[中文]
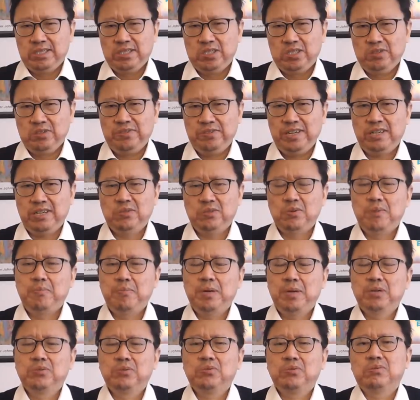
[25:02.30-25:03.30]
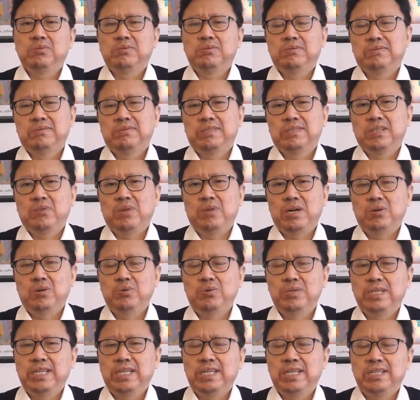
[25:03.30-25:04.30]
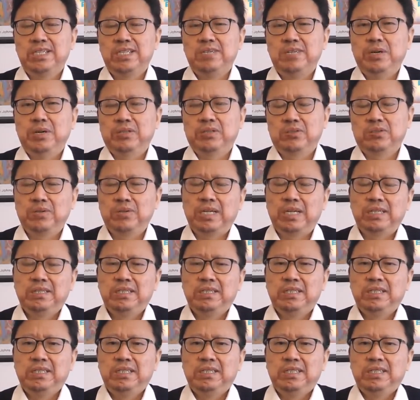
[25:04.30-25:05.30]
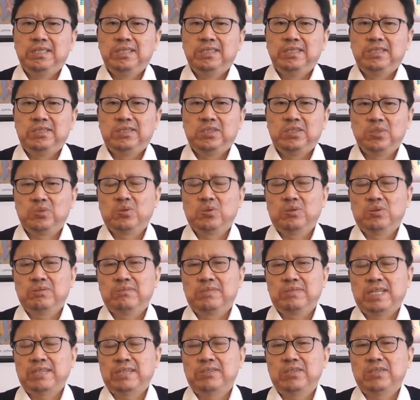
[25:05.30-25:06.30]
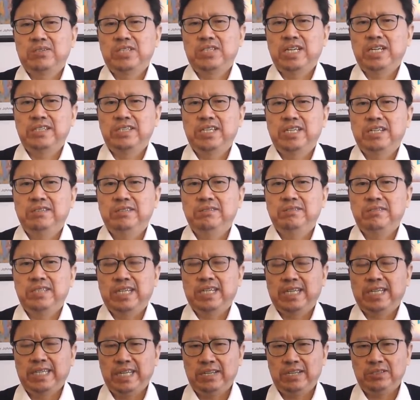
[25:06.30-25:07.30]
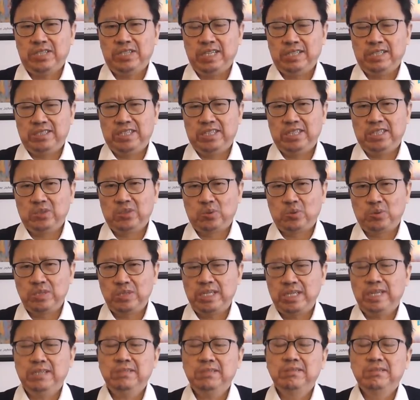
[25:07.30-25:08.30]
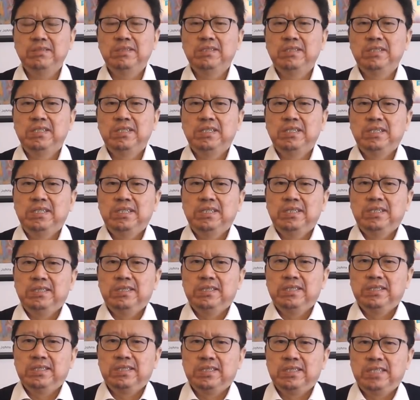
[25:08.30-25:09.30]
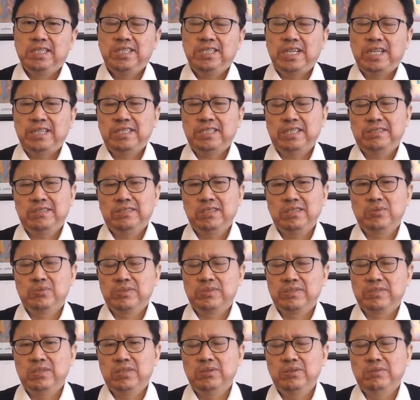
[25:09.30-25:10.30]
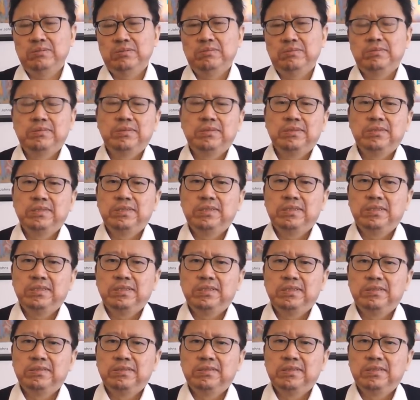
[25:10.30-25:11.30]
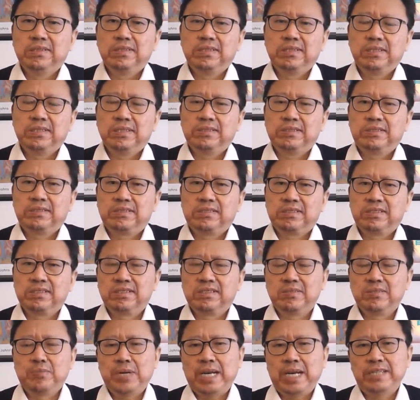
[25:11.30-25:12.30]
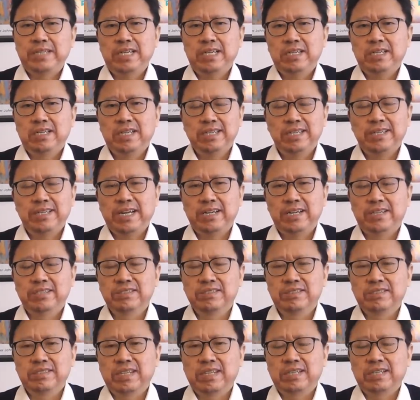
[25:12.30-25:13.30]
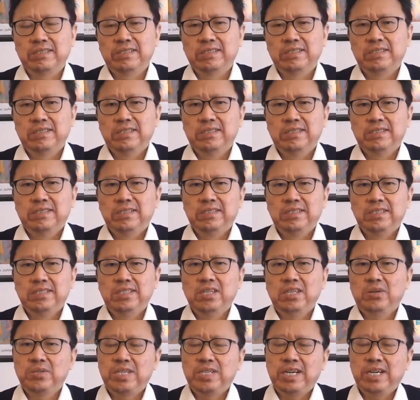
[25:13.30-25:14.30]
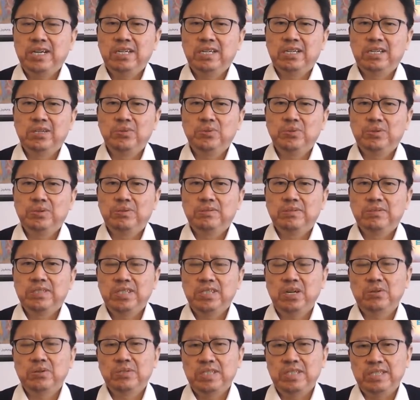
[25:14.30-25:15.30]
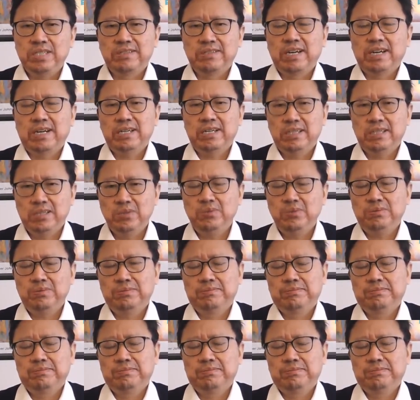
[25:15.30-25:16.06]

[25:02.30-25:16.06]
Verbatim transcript: 就放我抱住这个王沪宁那几秒钟啊，就说他是要抢枪，你看他要抢枪要夺枪。”你想想，这种时候，此时不开枪，更待何时啊？要枪何用？要警察何用？